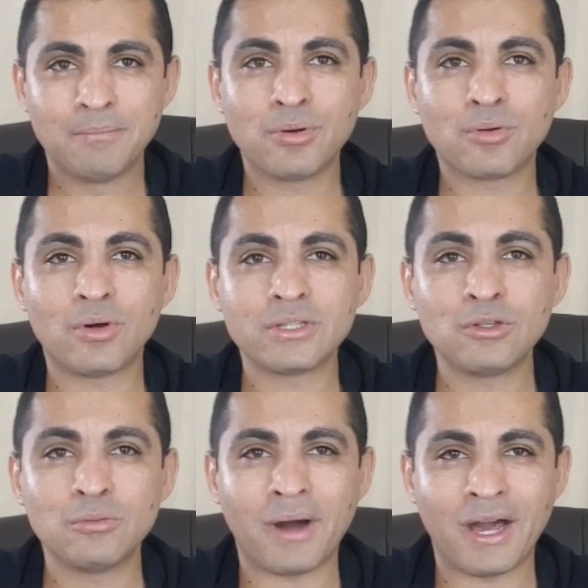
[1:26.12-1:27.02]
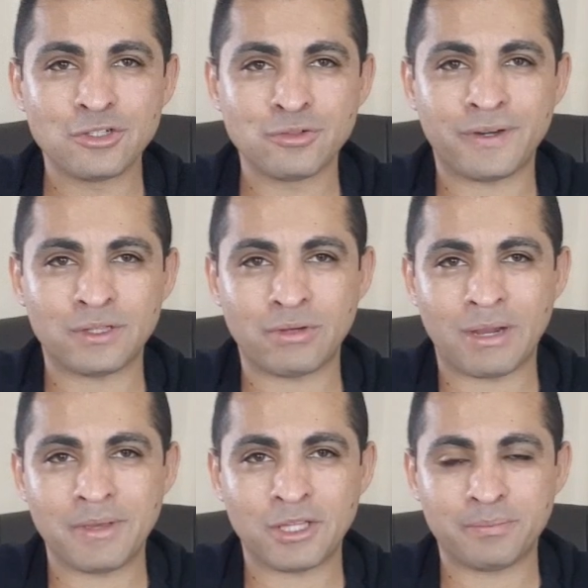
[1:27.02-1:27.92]
por conta do baixo
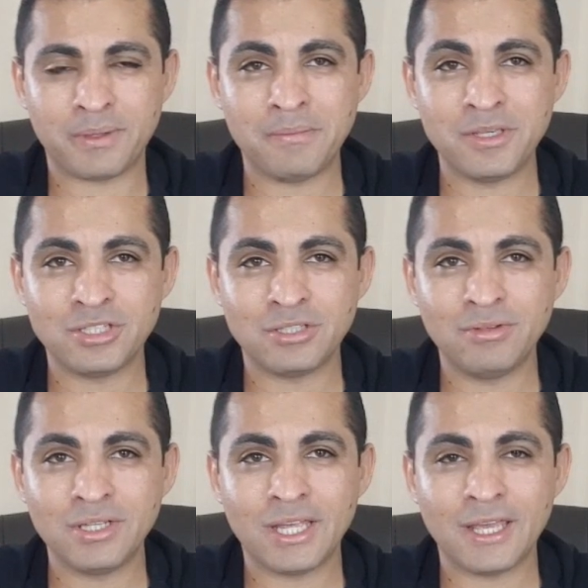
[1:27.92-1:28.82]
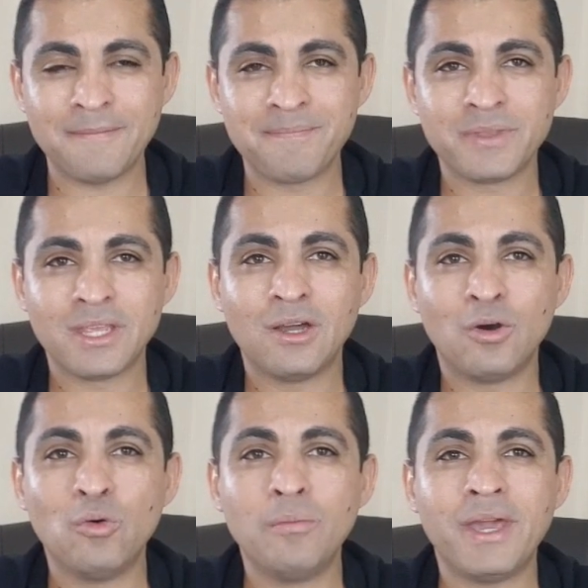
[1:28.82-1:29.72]
faturamento permitido em lei,
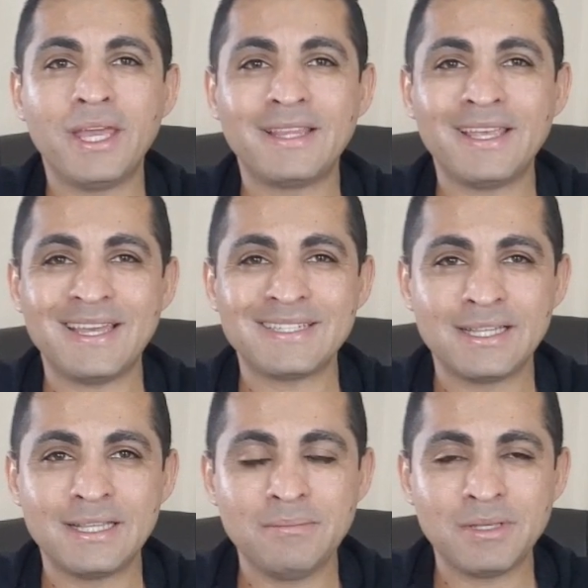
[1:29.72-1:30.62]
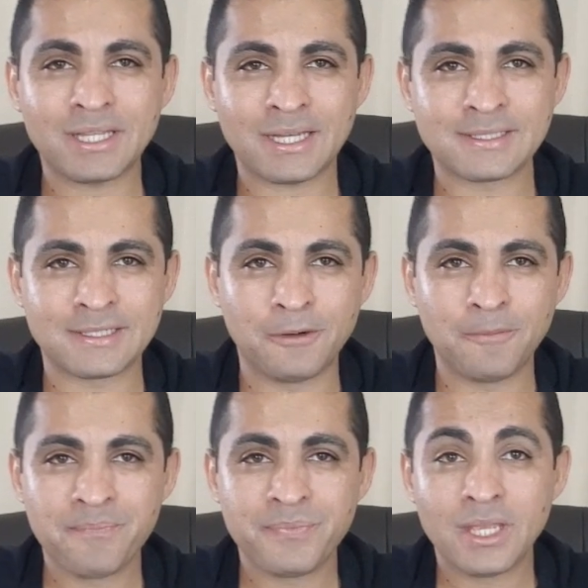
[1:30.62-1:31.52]
o MEI tem essa
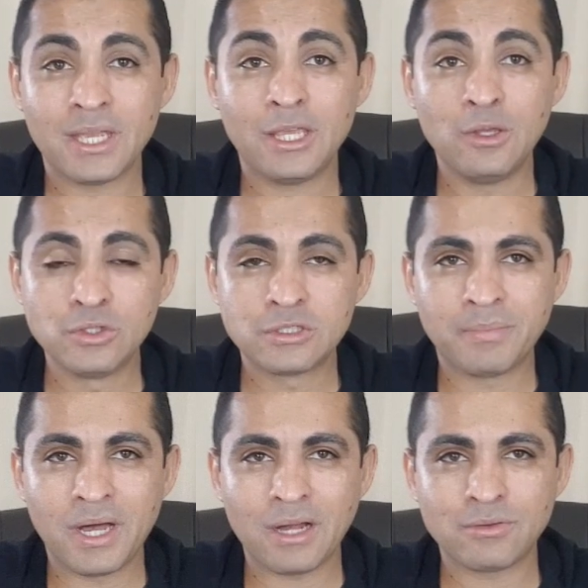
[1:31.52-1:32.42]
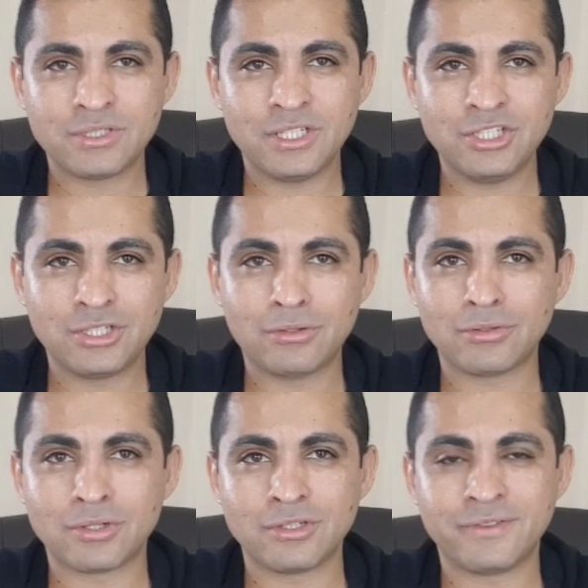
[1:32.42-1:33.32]
limitação e os bancos e
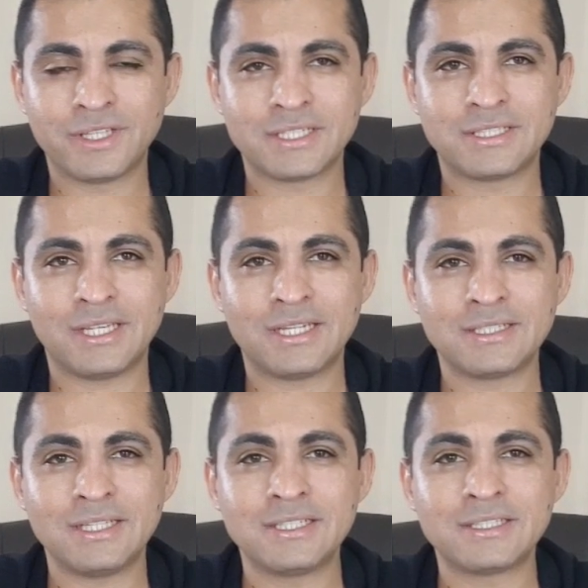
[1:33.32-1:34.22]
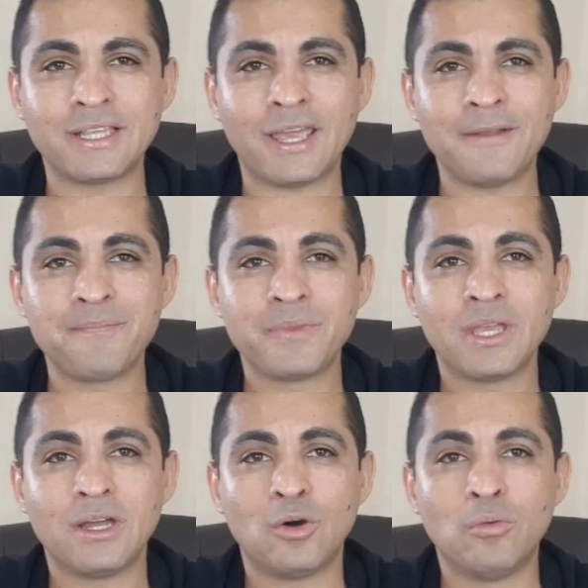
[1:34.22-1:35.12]
instituições financeiras eles têm
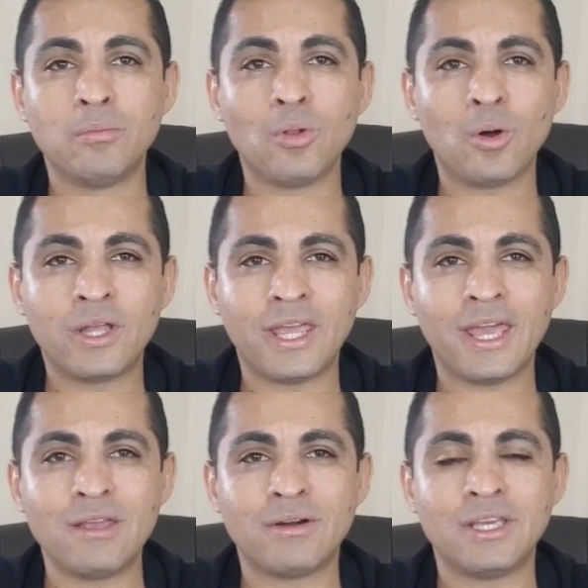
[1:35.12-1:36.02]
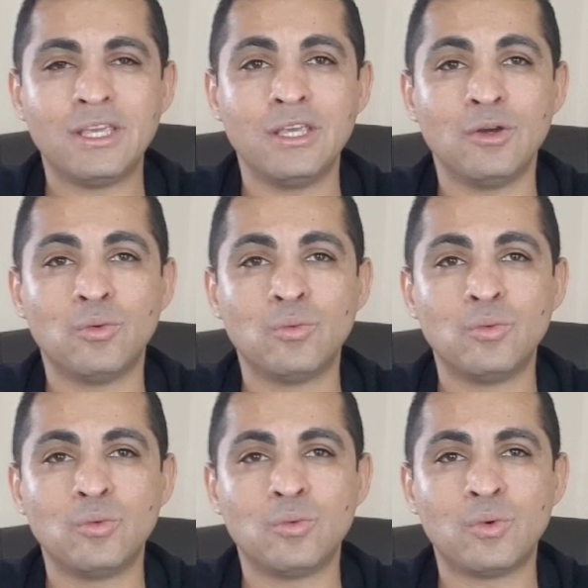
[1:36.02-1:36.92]
um bloqueio aí,
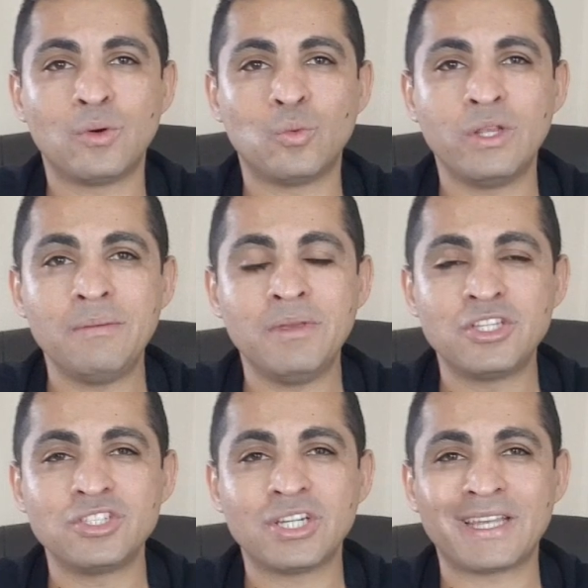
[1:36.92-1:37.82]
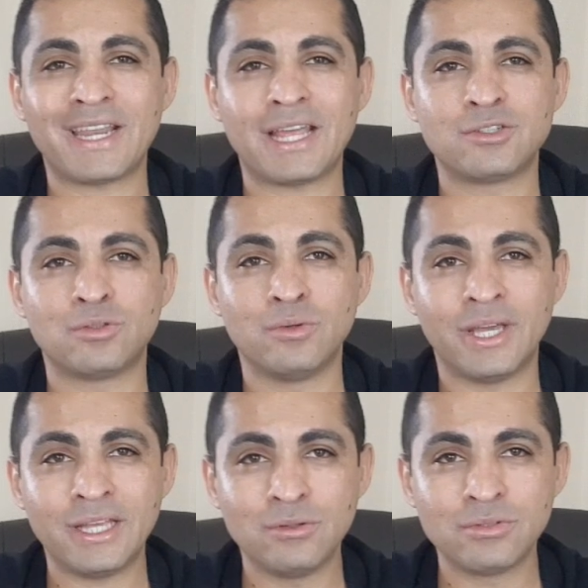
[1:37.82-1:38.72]
um, um limite de crédito
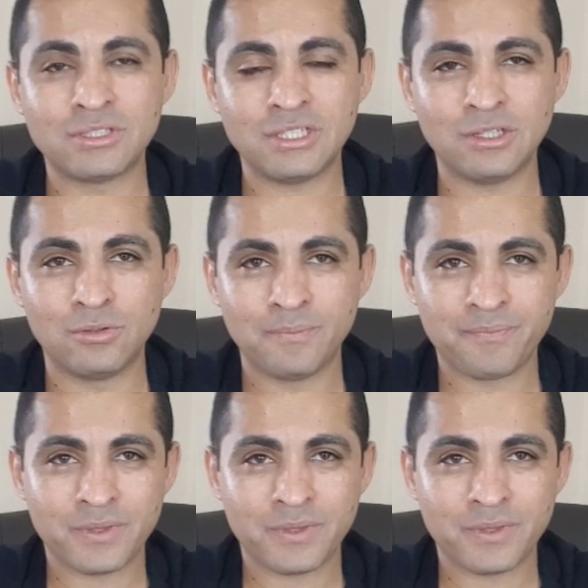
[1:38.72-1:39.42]
reduzido